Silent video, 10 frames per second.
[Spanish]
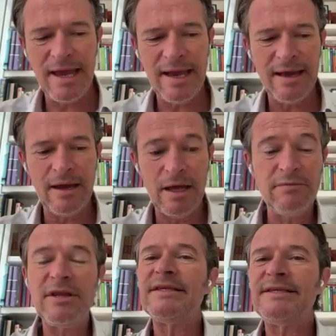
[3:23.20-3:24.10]
Eh,
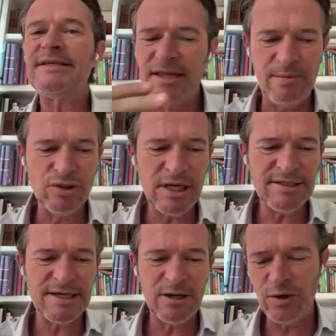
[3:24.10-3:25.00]
decidimos
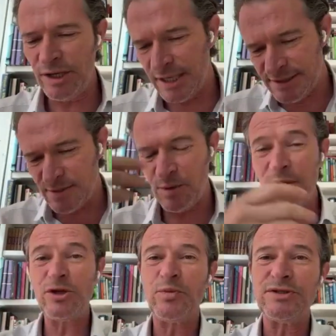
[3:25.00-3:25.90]
hacerlo y en este
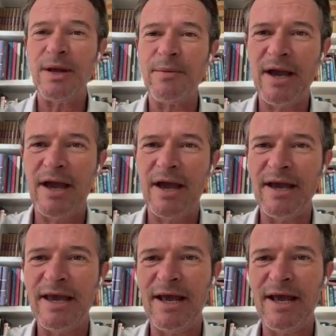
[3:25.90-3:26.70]
momento pues también hay que